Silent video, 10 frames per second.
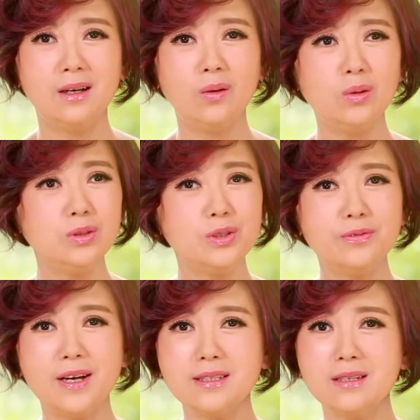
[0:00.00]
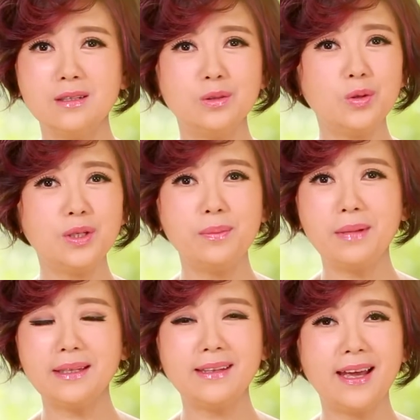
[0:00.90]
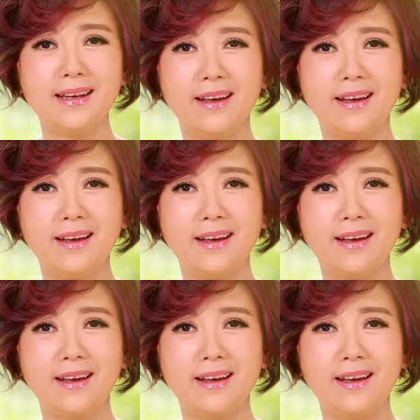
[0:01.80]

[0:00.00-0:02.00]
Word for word: 哦，你就发现很多人没带